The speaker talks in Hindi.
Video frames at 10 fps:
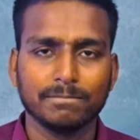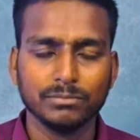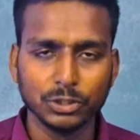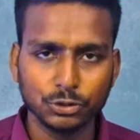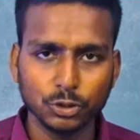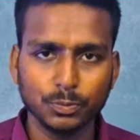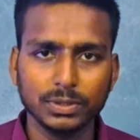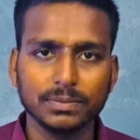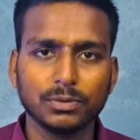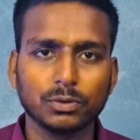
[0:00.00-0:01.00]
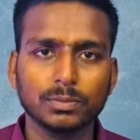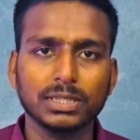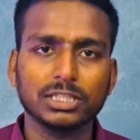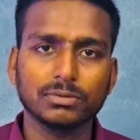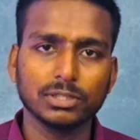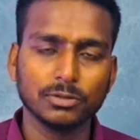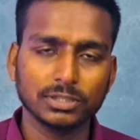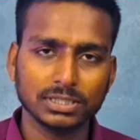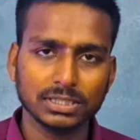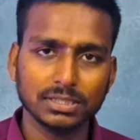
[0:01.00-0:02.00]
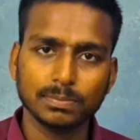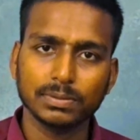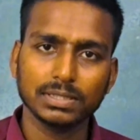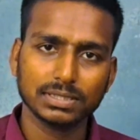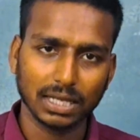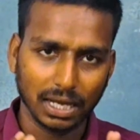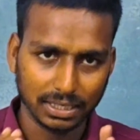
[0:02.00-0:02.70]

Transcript: पीटीयूपी बोर्ड में रिवेल्युएसन की फीस